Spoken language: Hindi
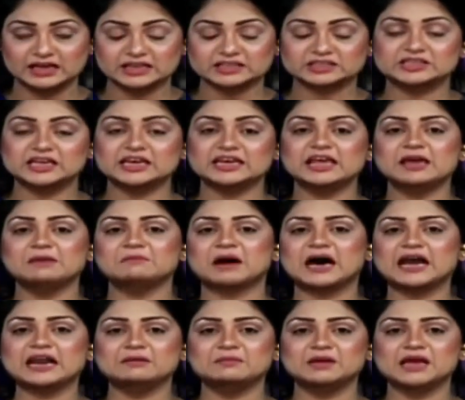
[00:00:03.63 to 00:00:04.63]
जिनके
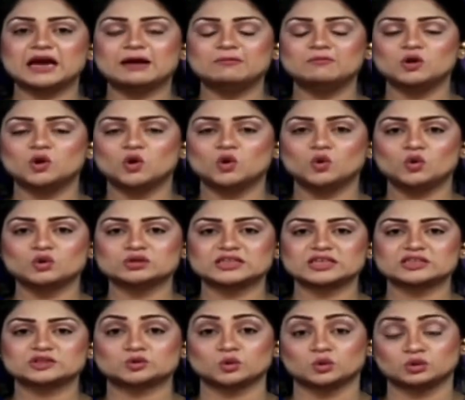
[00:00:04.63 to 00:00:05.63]
बारे में हम लोगों से
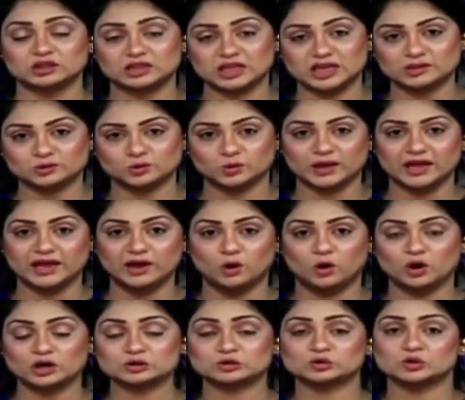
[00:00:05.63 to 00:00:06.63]
सुनते तो हैं और
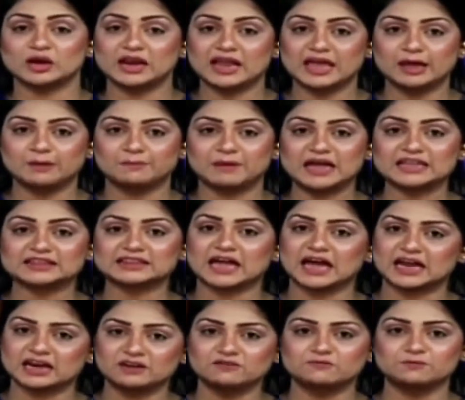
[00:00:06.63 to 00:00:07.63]
सुनने के बाद
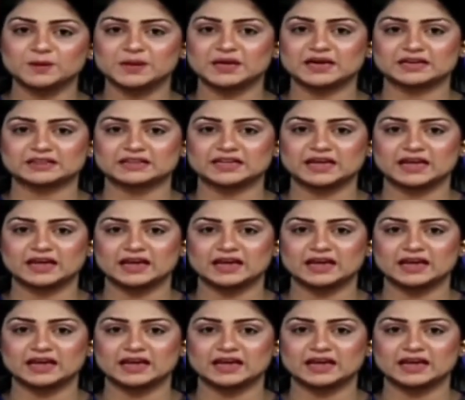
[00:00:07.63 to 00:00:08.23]
तारीफ भी करते हैं